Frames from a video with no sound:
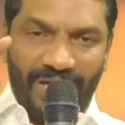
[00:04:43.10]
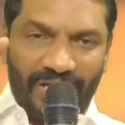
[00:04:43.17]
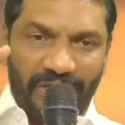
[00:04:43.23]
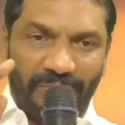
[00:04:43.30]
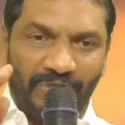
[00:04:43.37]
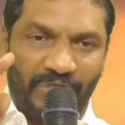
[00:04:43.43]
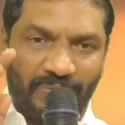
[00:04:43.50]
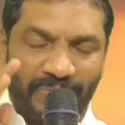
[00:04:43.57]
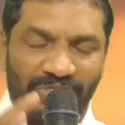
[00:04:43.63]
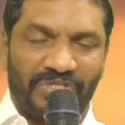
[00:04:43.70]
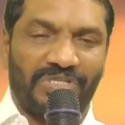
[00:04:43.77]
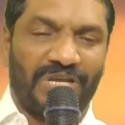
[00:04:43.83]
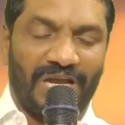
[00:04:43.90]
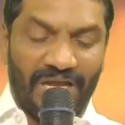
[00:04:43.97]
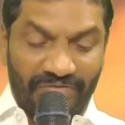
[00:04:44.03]
వాక్యము
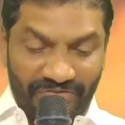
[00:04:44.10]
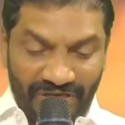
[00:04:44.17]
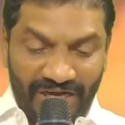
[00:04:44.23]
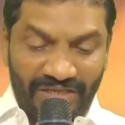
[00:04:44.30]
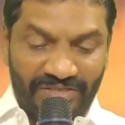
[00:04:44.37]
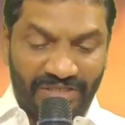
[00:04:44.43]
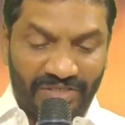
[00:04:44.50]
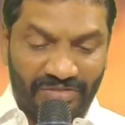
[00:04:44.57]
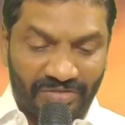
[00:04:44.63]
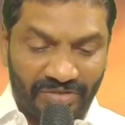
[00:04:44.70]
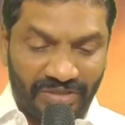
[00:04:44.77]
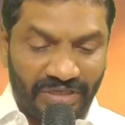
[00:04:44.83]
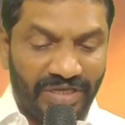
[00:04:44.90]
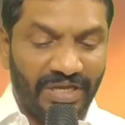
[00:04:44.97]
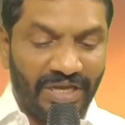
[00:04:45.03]
స్పష్టంగా
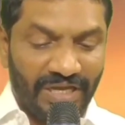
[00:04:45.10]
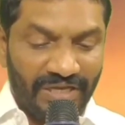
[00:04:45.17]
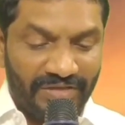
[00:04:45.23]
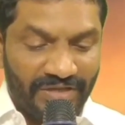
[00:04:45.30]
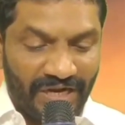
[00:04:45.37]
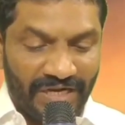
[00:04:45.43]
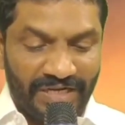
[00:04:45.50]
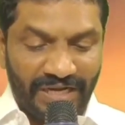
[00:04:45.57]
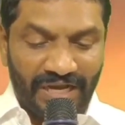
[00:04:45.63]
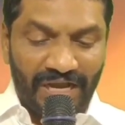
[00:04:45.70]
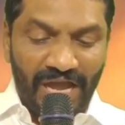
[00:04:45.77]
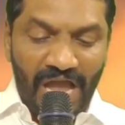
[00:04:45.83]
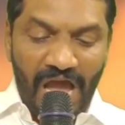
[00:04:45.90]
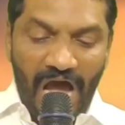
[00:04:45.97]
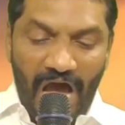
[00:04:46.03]
తెలియచేస్తుంది ఎందుకంటే
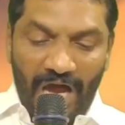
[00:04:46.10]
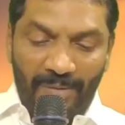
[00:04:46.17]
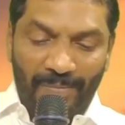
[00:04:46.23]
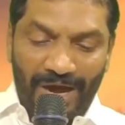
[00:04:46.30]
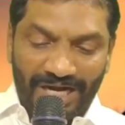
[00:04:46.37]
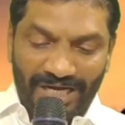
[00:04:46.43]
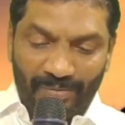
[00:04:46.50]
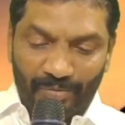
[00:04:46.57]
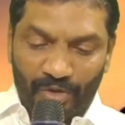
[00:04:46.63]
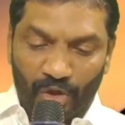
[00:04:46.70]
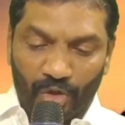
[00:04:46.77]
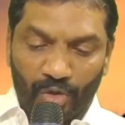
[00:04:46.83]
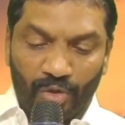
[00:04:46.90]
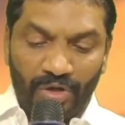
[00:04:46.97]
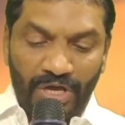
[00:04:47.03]

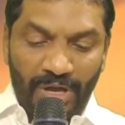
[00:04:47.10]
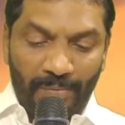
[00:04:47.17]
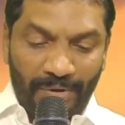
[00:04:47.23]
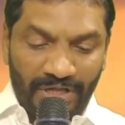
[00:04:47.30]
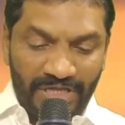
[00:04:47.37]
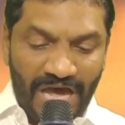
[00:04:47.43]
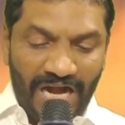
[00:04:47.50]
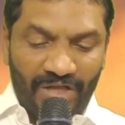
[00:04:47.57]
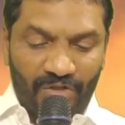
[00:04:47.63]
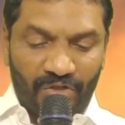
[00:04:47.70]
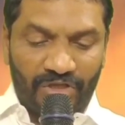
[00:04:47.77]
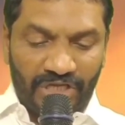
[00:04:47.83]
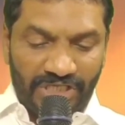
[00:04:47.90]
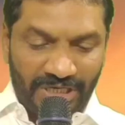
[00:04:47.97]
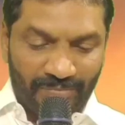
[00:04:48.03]
ఆర్భాటంతోనూ
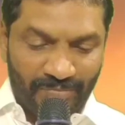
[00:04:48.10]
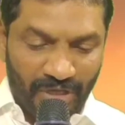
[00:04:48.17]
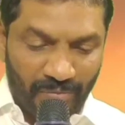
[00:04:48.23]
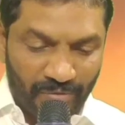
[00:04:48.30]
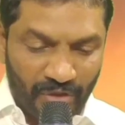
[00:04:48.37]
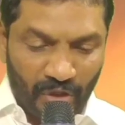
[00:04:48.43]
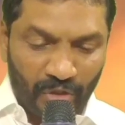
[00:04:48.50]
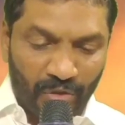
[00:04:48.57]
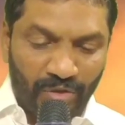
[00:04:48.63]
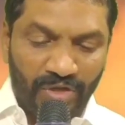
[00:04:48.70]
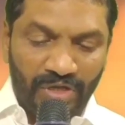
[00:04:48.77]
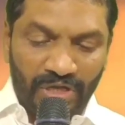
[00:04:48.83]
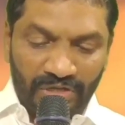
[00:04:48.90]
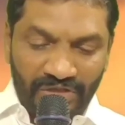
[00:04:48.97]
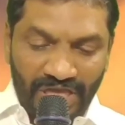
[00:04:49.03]
ప్రధానత శబ్దంతోనూ
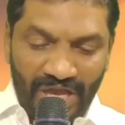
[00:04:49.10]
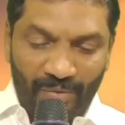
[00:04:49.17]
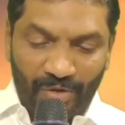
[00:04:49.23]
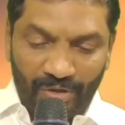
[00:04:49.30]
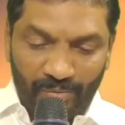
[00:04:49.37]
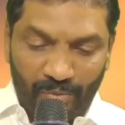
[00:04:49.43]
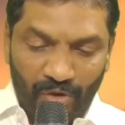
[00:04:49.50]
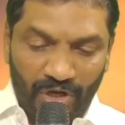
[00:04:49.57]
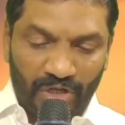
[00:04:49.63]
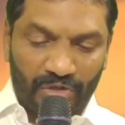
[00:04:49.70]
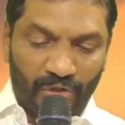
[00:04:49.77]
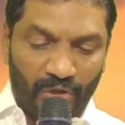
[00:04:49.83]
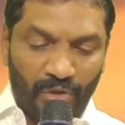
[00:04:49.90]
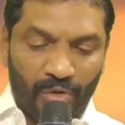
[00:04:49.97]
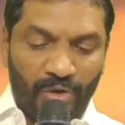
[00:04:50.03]
దేవుని
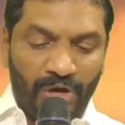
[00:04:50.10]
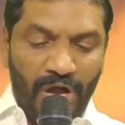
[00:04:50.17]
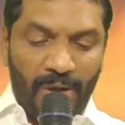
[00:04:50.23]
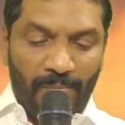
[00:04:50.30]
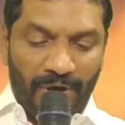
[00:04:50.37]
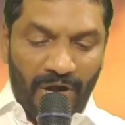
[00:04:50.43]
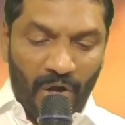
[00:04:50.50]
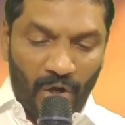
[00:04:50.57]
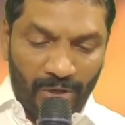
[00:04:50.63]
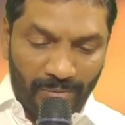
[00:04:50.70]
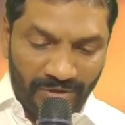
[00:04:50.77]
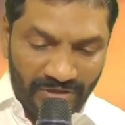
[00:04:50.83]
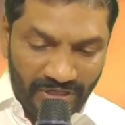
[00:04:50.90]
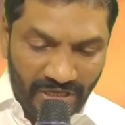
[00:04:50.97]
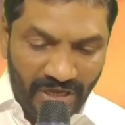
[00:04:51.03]
బూరతోనూ
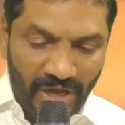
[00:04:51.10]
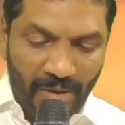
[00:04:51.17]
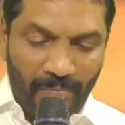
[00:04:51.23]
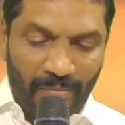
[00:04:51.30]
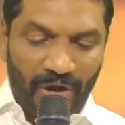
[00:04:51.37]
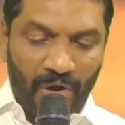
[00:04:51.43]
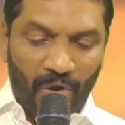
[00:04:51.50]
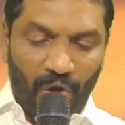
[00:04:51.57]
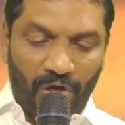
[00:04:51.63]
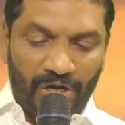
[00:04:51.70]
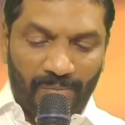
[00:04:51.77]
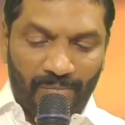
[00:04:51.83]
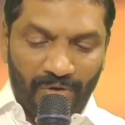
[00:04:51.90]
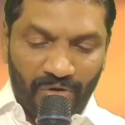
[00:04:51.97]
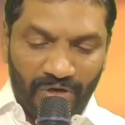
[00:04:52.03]
పరలోకము
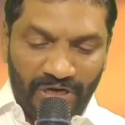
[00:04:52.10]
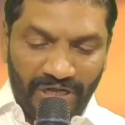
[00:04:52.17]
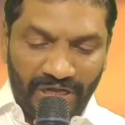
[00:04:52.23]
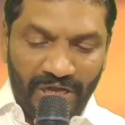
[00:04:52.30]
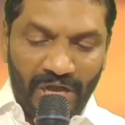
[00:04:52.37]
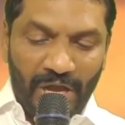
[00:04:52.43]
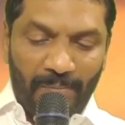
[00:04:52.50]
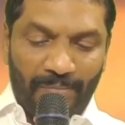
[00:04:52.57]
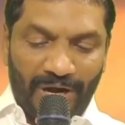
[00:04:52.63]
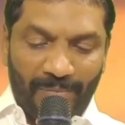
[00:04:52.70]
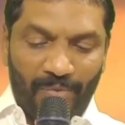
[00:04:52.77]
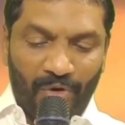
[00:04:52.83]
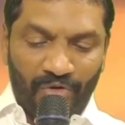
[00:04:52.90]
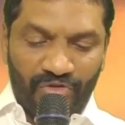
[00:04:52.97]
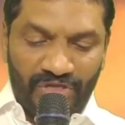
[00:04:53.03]
పరలోకము నుండి
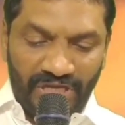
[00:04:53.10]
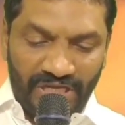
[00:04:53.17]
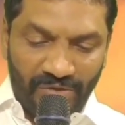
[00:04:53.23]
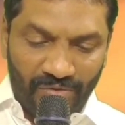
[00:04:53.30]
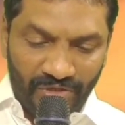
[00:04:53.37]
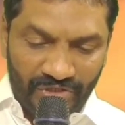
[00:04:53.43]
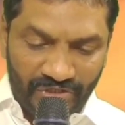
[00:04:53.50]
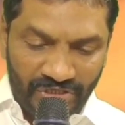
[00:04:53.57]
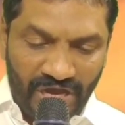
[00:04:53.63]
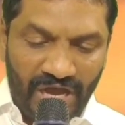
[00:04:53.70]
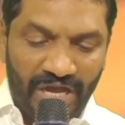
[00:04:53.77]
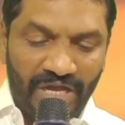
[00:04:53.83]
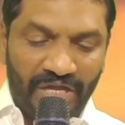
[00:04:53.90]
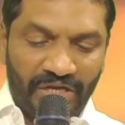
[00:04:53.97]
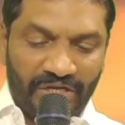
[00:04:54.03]
ప్రభు దిగి వచ్చిన
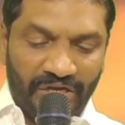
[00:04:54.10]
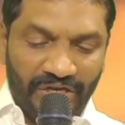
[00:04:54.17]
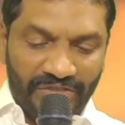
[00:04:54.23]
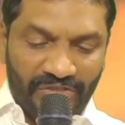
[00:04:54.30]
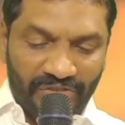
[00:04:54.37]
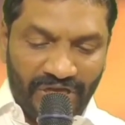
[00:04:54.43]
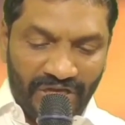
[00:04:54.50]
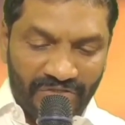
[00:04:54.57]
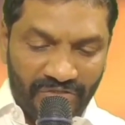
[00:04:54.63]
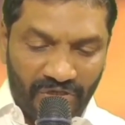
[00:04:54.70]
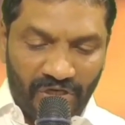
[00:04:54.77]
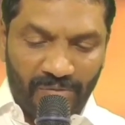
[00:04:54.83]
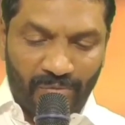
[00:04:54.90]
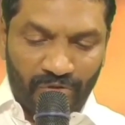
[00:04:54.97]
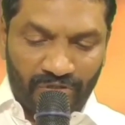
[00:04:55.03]
క్రీస్తు యేసు
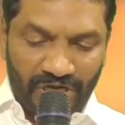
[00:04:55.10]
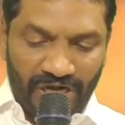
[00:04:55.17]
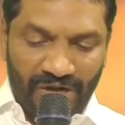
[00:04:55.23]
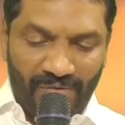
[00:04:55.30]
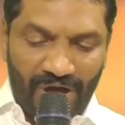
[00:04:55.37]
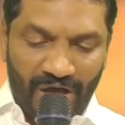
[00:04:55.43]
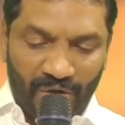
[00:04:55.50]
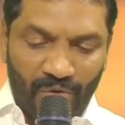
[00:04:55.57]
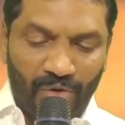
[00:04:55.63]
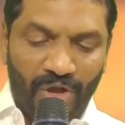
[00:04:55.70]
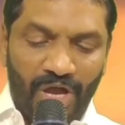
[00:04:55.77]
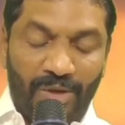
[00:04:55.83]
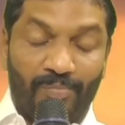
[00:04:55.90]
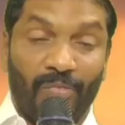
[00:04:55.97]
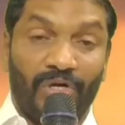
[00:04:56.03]
నుండి ముద్రైన వారు
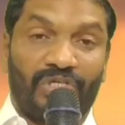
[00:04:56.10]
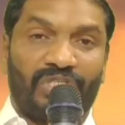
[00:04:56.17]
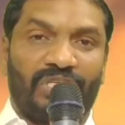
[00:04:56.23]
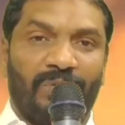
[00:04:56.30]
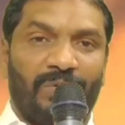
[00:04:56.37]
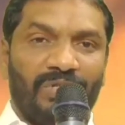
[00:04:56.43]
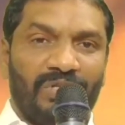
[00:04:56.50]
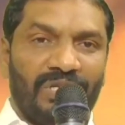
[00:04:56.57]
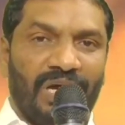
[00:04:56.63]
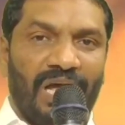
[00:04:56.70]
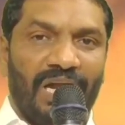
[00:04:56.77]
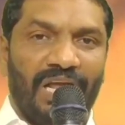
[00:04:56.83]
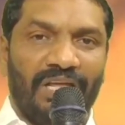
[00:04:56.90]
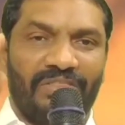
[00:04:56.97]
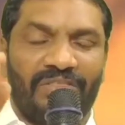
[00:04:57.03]

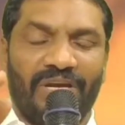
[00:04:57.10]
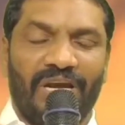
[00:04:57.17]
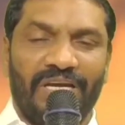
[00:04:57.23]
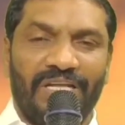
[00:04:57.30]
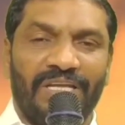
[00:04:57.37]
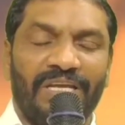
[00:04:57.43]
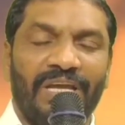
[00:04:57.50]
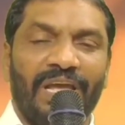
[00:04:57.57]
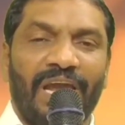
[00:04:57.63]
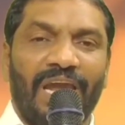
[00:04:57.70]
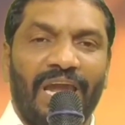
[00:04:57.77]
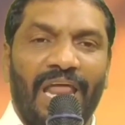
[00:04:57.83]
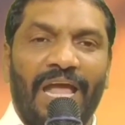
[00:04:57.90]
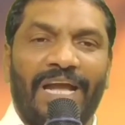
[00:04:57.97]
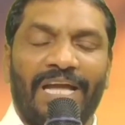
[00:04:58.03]
మొట్టమొదటిగా లేతురని
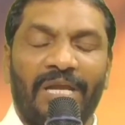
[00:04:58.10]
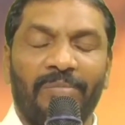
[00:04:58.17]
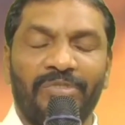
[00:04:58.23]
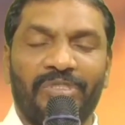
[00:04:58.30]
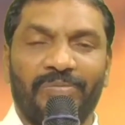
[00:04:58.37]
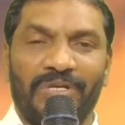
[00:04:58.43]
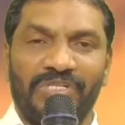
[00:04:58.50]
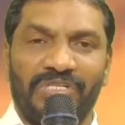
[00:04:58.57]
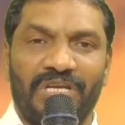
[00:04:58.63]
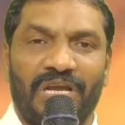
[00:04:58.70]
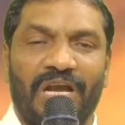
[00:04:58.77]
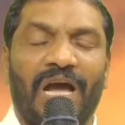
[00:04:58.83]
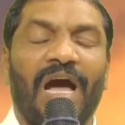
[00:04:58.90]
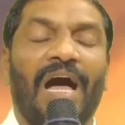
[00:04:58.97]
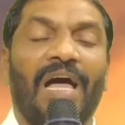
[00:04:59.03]
లేఖనం
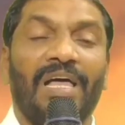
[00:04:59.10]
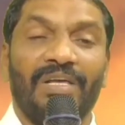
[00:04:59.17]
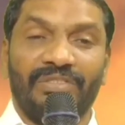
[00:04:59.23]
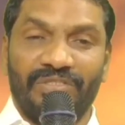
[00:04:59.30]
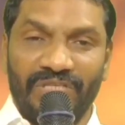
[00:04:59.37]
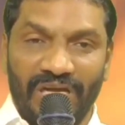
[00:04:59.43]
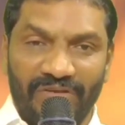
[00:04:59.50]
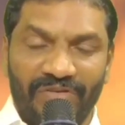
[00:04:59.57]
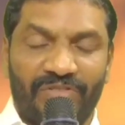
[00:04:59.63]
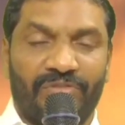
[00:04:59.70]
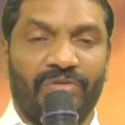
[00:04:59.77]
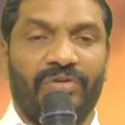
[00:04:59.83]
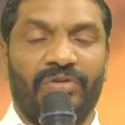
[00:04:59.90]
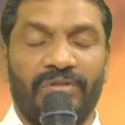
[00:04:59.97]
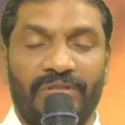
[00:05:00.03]
స్పష్టంగా
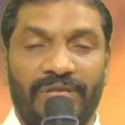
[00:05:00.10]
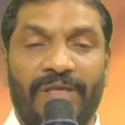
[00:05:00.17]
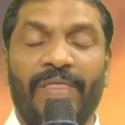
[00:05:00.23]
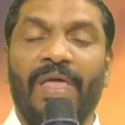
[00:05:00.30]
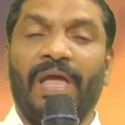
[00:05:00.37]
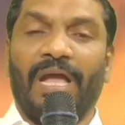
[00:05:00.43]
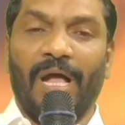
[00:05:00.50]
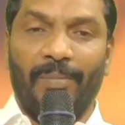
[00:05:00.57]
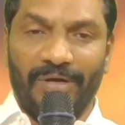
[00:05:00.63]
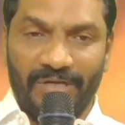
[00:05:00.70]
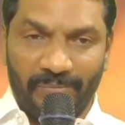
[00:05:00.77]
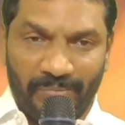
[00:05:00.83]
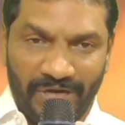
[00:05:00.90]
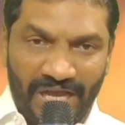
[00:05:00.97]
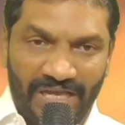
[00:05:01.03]
సెలవిస్తుంటుంది
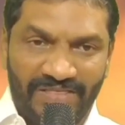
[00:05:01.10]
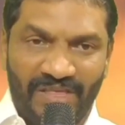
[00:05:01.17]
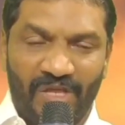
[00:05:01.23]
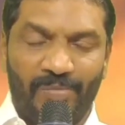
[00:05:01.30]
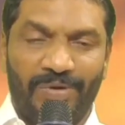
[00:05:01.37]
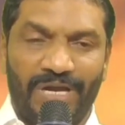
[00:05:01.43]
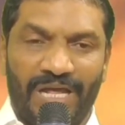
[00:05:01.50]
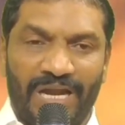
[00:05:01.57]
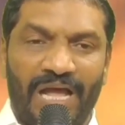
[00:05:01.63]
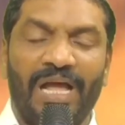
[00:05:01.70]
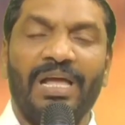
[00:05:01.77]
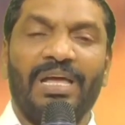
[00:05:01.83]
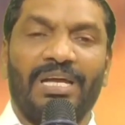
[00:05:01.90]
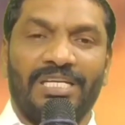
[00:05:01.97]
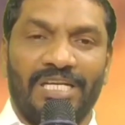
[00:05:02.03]
కాబట్టి ప్రియా దేని బిడ్డారా
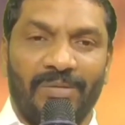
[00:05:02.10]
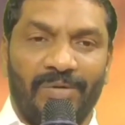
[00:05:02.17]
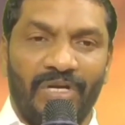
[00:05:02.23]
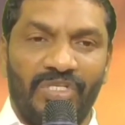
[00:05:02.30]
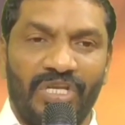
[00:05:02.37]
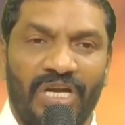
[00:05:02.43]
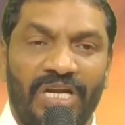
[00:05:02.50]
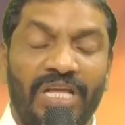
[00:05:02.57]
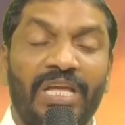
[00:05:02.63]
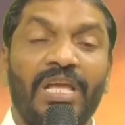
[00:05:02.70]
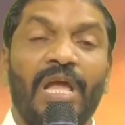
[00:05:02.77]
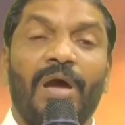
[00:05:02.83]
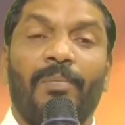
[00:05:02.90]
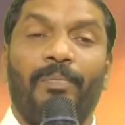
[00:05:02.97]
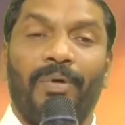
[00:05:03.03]
గమనించండి